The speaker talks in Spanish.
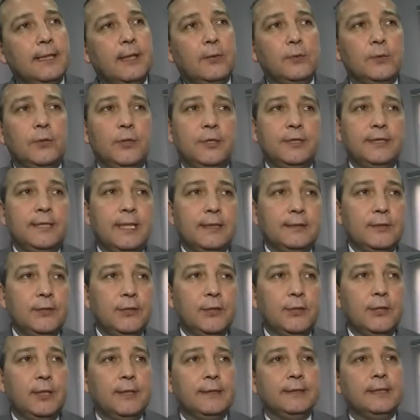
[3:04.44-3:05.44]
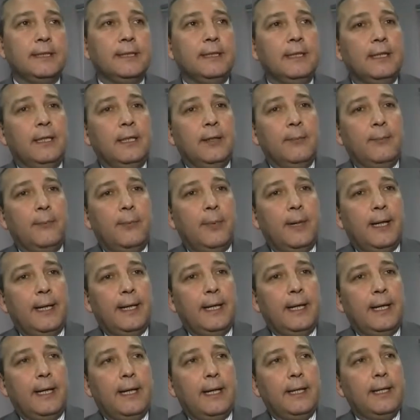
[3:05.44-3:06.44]
autorizaciones
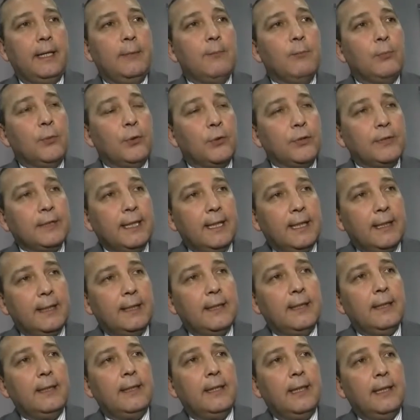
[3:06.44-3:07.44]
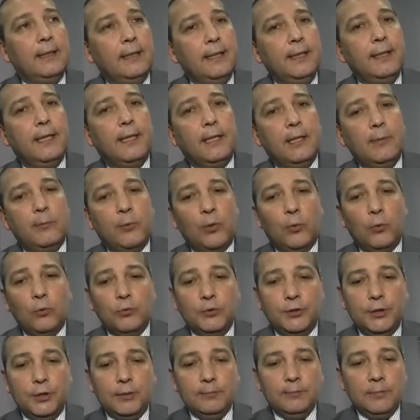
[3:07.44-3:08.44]
para importar la línea de
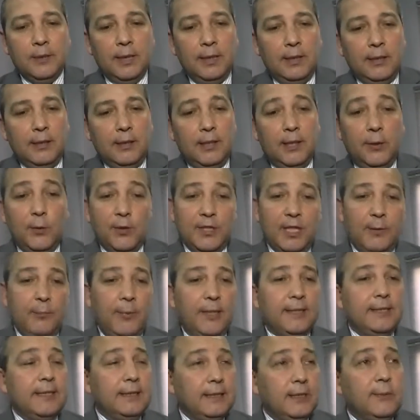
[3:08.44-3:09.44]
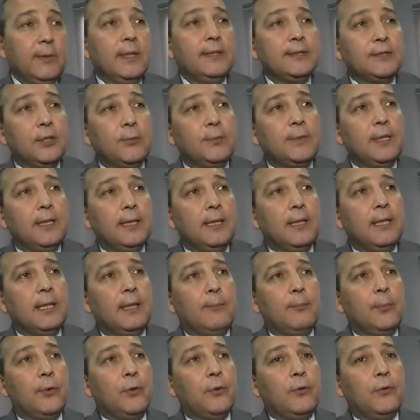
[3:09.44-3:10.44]
producción y nuestra expectativa es
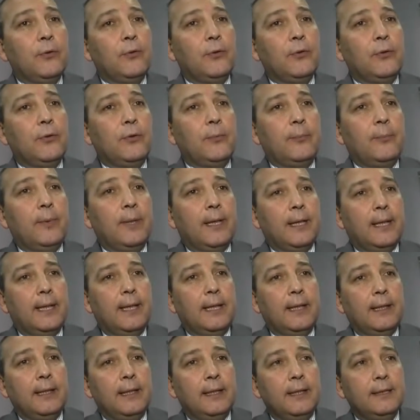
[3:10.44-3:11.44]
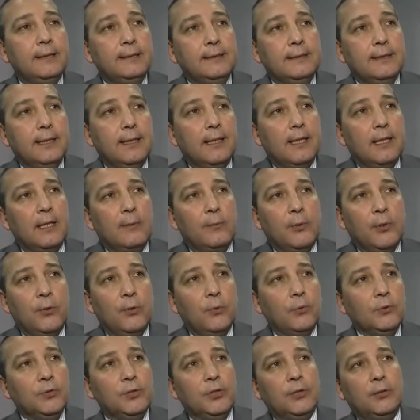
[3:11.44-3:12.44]
obtenerla pronto para iniciar la
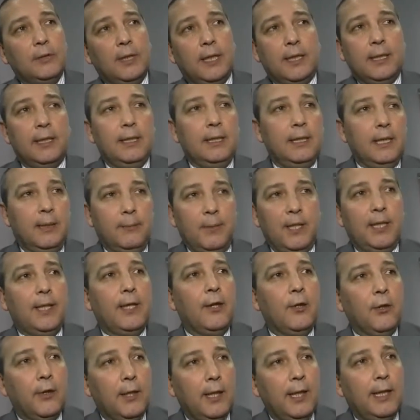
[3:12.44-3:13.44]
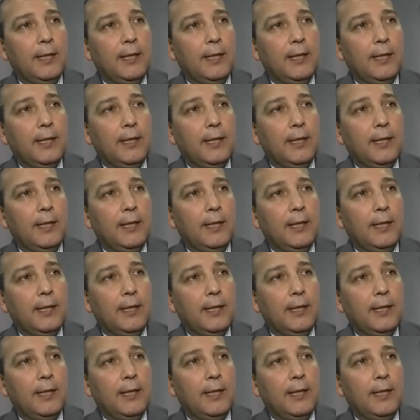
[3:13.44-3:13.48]
producción aquí a mediados de